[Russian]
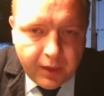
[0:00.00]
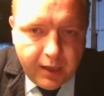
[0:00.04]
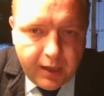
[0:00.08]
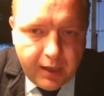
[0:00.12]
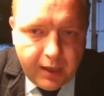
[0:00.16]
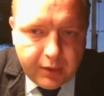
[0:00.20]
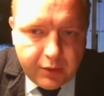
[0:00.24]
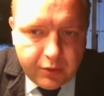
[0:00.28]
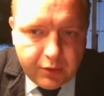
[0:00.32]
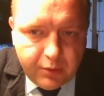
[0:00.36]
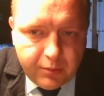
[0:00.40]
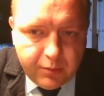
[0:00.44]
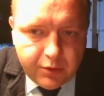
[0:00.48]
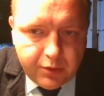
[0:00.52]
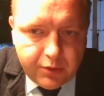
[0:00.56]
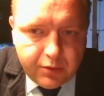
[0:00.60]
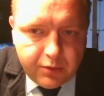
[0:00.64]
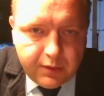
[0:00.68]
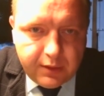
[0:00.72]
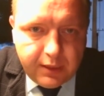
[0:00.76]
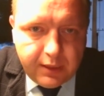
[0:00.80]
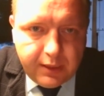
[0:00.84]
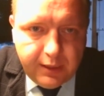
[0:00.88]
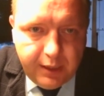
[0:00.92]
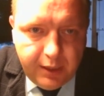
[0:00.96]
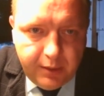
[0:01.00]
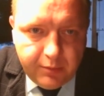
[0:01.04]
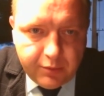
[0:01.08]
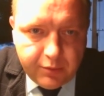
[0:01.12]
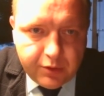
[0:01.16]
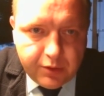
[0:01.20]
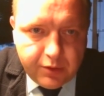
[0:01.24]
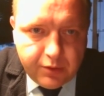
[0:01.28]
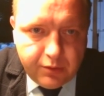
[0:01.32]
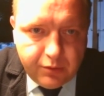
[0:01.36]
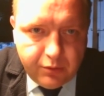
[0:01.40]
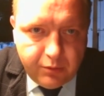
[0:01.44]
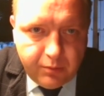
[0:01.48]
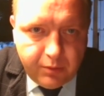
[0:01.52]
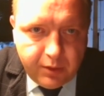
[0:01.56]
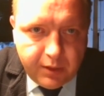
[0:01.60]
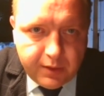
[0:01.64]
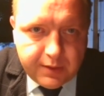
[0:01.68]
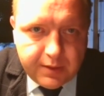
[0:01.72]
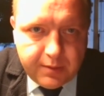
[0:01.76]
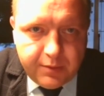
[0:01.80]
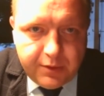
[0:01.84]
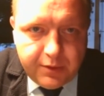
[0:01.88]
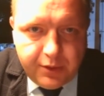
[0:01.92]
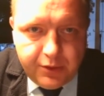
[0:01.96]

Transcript: о том, что таким же образом